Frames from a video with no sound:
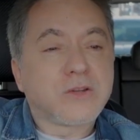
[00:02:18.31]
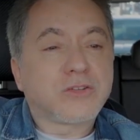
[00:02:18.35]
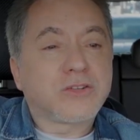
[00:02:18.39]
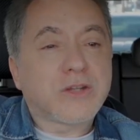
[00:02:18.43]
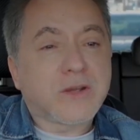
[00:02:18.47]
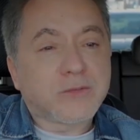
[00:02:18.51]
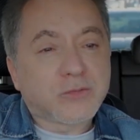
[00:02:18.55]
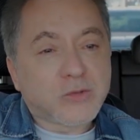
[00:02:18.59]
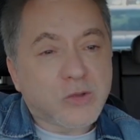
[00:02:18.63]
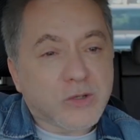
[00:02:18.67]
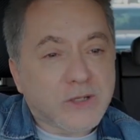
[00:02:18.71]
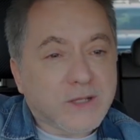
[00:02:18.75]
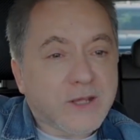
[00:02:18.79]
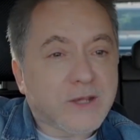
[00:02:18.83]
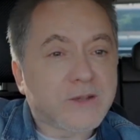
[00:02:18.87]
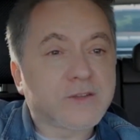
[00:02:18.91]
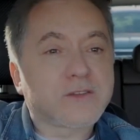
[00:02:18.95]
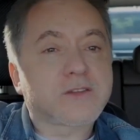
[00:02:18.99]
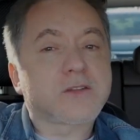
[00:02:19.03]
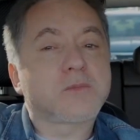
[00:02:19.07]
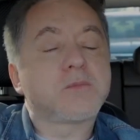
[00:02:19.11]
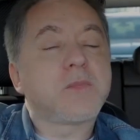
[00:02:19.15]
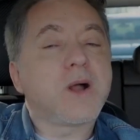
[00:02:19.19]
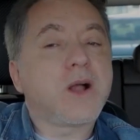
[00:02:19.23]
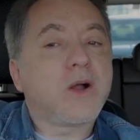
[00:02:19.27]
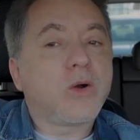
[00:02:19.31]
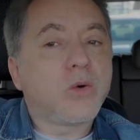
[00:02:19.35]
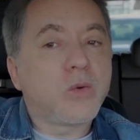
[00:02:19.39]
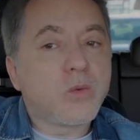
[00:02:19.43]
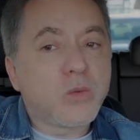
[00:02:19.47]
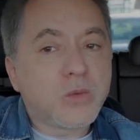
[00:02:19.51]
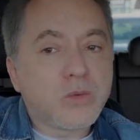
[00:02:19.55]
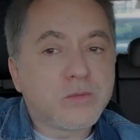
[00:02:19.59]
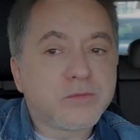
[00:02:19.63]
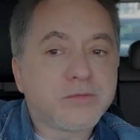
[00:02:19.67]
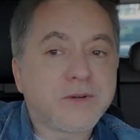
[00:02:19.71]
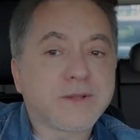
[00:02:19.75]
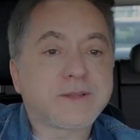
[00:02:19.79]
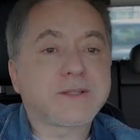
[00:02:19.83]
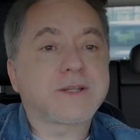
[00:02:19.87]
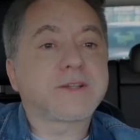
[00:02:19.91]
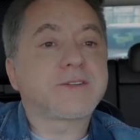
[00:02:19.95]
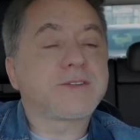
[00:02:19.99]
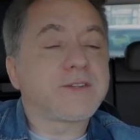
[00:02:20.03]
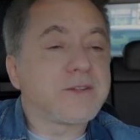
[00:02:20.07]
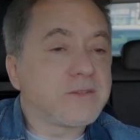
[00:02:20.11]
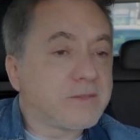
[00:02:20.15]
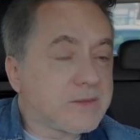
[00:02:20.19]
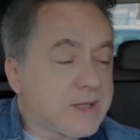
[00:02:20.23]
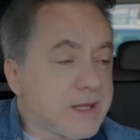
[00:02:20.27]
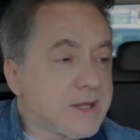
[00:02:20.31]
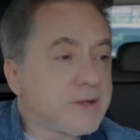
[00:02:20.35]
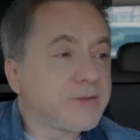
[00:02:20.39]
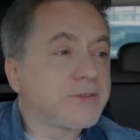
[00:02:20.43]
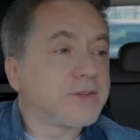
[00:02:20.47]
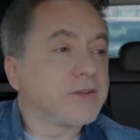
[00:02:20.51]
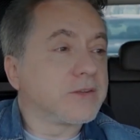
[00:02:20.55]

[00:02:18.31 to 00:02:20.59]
شيف دوركستر معه فتره سنتين